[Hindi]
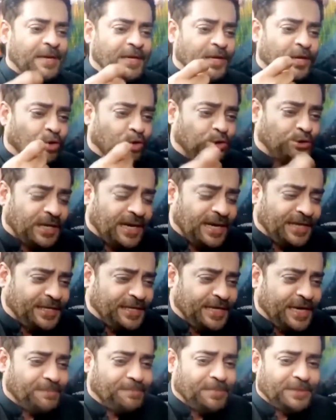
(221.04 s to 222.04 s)
मैंने लोधरा
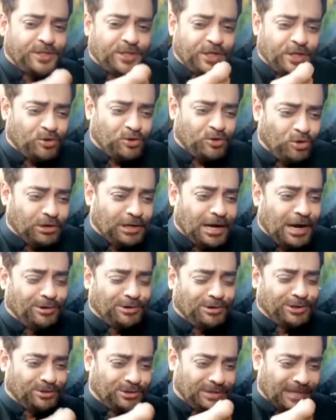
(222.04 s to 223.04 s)
की एक बच्ची को
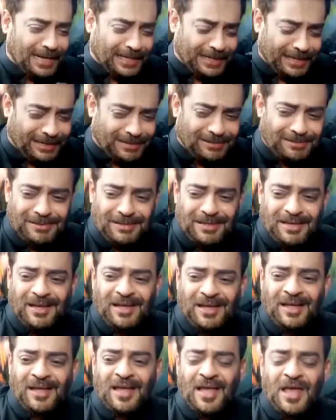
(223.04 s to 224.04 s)
गांव से उठाकर
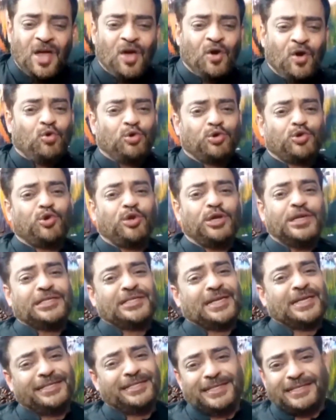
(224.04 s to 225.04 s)
उसको
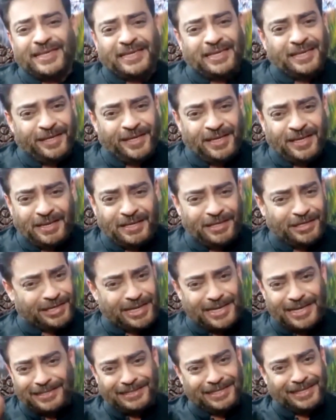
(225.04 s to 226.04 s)
इज्जत दी थी
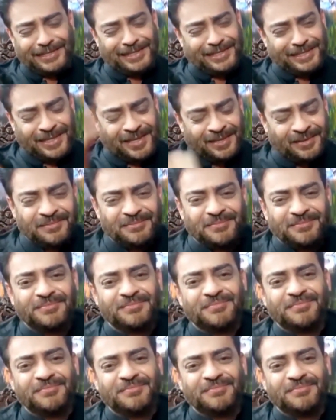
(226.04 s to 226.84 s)
जिल्लत नहीं दी थी